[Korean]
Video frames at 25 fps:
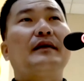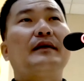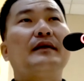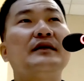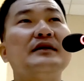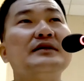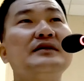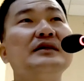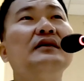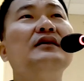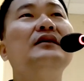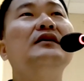
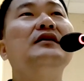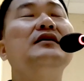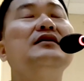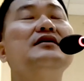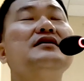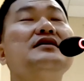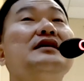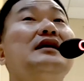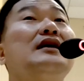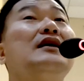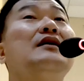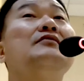
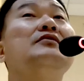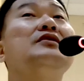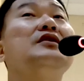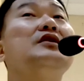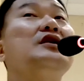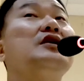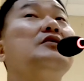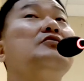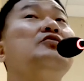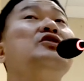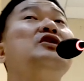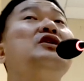그저
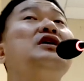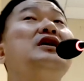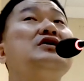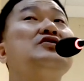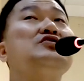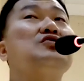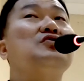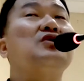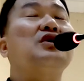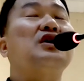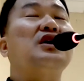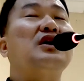사람들 기분이나
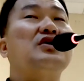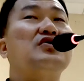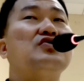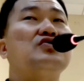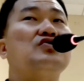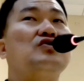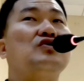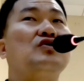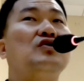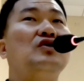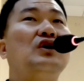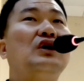좋게
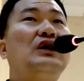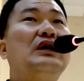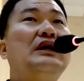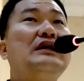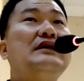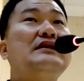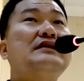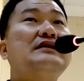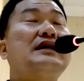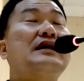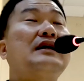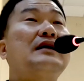해주고,
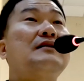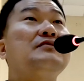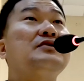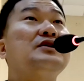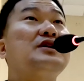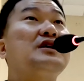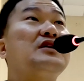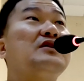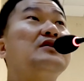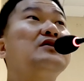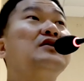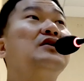
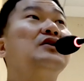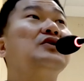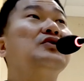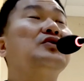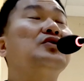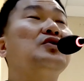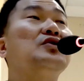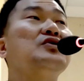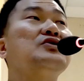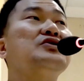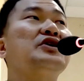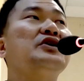사람들이
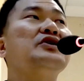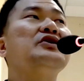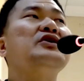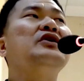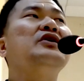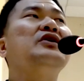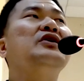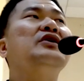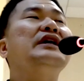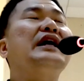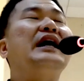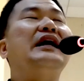들어도
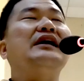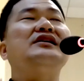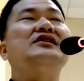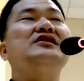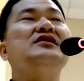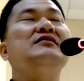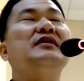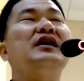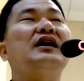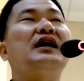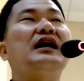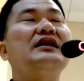전혀
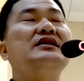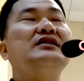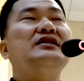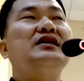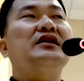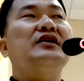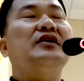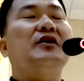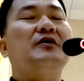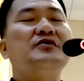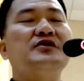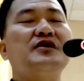양심의
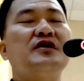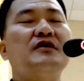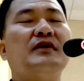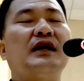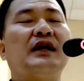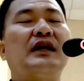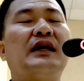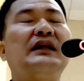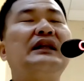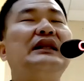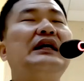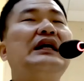가책이 없을
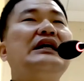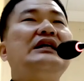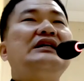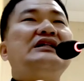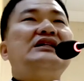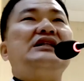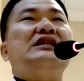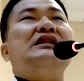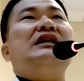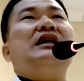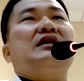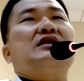만한
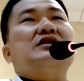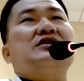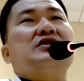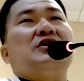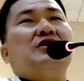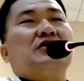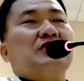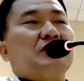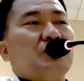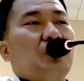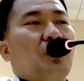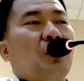
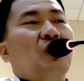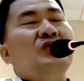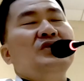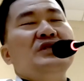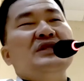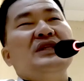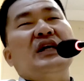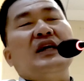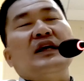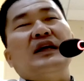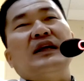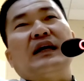신학적
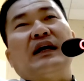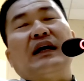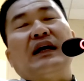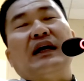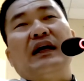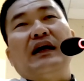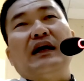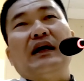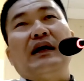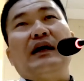논쟁이나